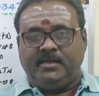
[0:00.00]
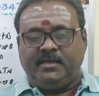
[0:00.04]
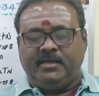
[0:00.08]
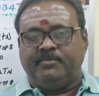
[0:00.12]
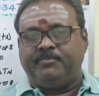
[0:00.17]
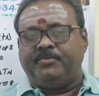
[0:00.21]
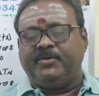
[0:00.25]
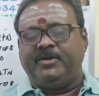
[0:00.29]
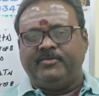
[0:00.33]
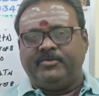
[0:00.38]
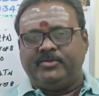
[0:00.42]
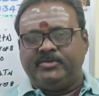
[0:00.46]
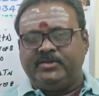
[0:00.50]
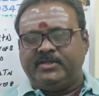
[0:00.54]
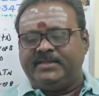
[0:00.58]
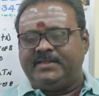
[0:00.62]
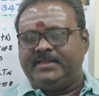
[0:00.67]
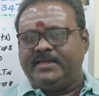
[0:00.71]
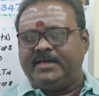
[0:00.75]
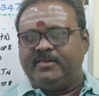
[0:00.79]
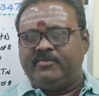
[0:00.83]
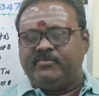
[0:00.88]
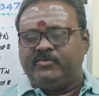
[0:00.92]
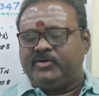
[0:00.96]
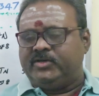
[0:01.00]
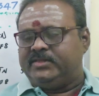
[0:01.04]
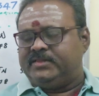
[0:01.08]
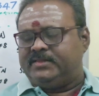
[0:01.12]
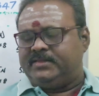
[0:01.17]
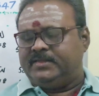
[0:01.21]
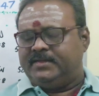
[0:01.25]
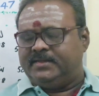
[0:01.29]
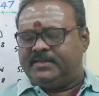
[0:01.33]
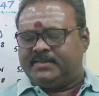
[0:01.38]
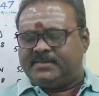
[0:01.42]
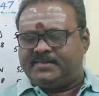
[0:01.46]
எப்படி வந்து தேர்வுக்கு
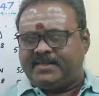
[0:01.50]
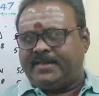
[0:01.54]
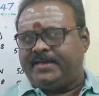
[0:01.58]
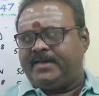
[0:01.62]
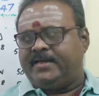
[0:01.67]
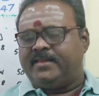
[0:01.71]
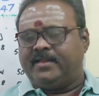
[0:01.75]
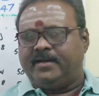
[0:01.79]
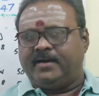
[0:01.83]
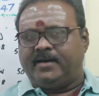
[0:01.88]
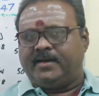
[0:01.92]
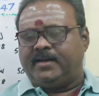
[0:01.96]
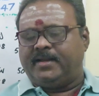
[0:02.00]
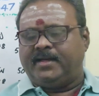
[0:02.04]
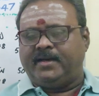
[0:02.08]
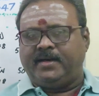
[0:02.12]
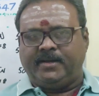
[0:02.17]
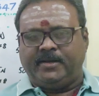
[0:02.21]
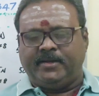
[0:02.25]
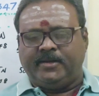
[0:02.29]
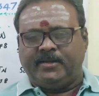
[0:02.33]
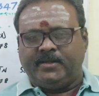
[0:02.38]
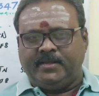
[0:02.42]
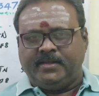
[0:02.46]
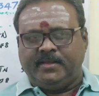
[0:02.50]
தயாராகலாம்